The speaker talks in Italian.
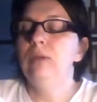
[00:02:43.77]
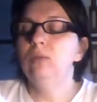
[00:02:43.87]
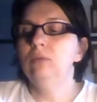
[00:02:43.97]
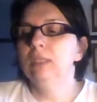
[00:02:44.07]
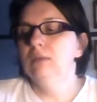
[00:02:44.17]
per
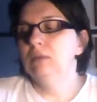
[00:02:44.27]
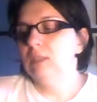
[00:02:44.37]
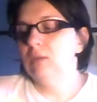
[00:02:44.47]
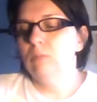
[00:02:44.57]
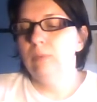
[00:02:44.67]
un
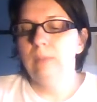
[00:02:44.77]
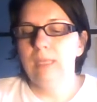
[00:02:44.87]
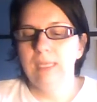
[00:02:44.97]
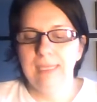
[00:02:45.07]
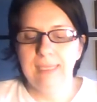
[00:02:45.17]
lettore come
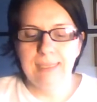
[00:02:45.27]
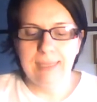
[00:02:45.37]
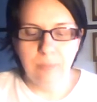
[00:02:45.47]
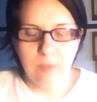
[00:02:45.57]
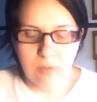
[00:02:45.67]
me che
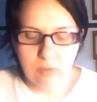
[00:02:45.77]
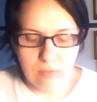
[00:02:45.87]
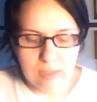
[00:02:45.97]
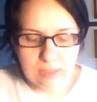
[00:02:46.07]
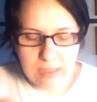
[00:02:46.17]
ha bisogno
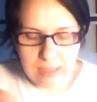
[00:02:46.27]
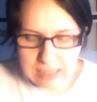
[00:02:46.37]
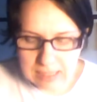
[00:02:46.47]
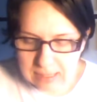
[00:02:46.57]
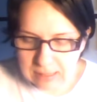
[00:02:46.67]
di
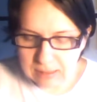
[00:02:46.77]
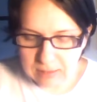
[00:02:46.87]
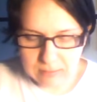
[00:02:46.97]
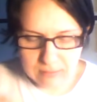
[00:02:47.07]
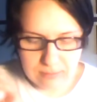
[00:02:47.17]

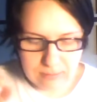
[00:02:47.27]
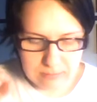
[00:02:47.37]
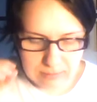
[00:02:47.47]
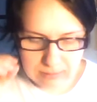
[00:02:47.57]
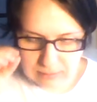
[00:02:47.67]
segnare, eh,
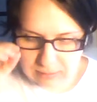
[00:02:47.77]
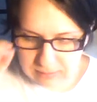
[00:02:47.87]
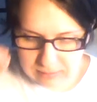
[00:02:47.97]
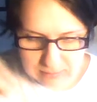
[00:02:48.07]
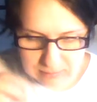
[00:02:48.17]

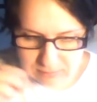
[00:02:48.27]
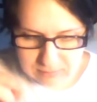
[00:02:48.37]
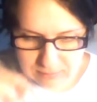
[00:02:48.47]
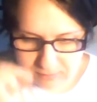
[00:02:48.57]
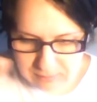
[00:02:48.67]
di
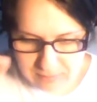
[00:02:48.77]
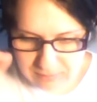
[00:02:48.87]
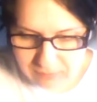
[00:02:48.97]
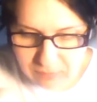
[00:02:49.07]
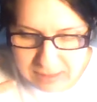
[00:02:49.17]

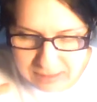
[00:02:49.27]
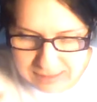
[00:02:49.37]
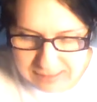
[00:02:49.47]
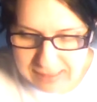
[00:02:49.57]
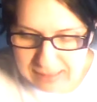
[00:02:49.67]

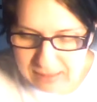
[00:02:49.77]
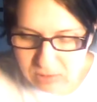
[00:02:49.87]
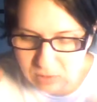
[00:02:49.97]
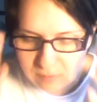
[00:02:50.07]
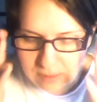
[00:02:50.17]
evidenziare,
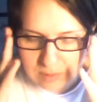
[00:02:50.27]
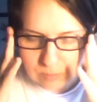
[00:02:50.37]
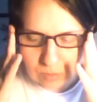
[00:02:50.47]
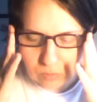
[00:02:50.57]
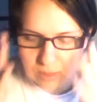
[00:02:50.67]
se io avessi
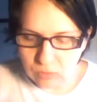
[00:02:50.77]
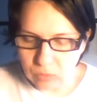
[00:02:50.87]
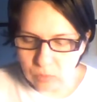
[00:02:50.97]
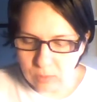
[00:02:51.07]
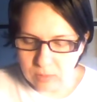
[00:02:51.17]
mai usato
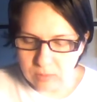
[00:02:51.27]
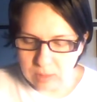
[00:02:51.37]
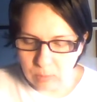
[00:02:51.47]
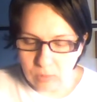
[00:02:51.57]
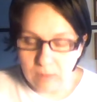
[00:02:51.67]
su questo
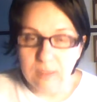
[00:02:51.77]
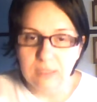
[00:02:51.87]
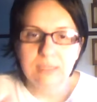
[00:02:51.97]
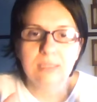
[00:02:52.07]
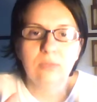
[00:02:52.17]
libro un
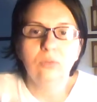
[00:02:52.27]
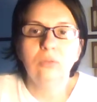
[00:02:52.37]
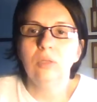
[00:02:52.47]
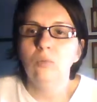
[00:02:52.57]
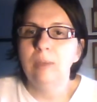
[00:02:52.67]

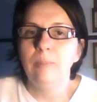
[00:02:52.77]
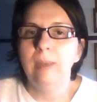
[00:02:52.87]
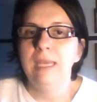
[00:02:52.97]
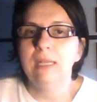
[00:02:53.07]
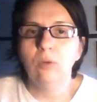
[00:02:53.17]
evidenziatore, una
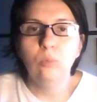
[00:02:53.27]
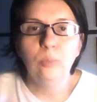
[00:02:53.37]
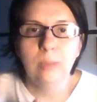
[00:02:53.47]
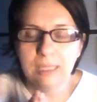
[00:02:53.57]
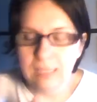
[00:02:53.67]
penna o un
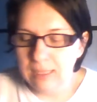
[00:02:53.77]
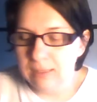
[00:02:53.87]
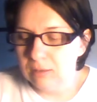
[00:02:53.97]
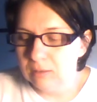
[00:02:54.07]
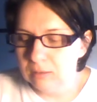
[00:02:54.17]

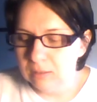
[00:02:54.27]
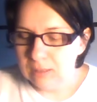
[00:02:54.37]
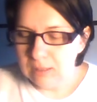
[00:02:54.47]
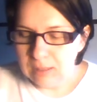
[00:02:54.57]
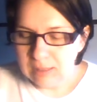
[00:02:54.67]
pennarello,
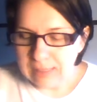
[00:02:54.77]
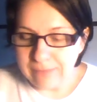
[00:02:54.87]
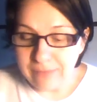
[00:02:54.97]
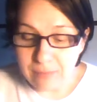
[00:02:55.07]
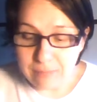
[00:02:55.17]

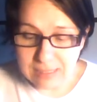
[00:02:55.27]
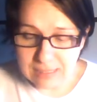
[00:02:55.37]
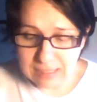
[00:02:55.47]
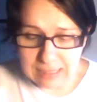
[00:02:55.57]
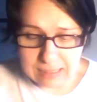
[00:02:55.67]
avrei
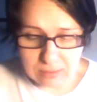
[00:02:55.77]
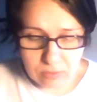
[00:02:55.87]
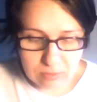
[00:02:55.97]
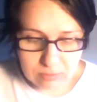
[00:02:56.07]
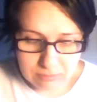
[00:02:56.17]

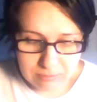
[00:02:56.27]
massacrato